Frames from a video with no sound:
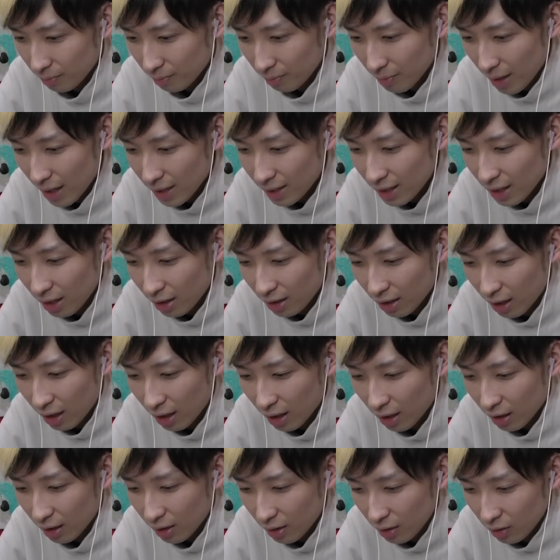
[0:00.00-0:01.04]
まさ
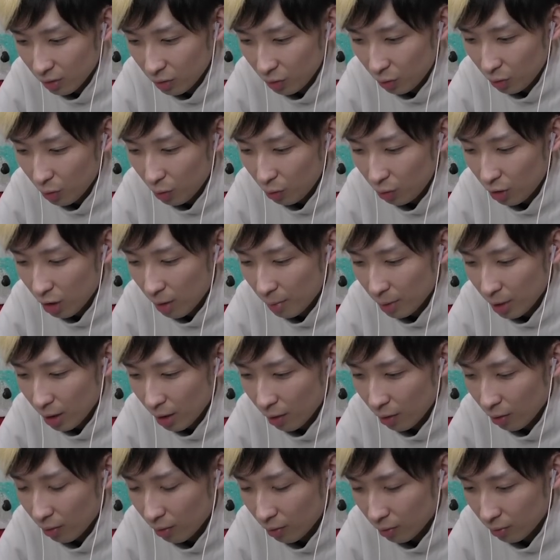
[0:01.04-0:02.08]
かそれどこの山だ
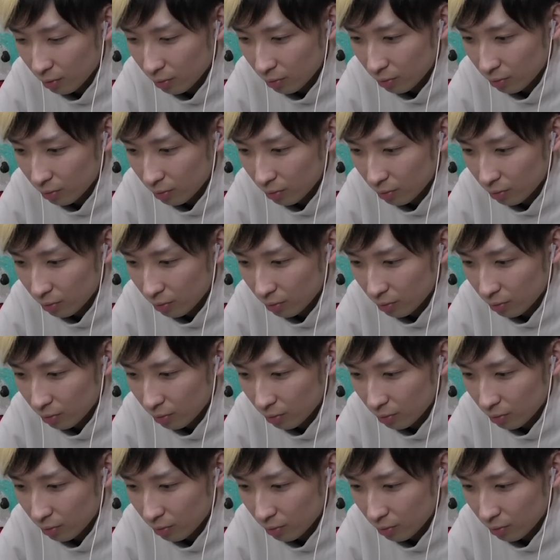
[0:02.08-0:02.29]
よ。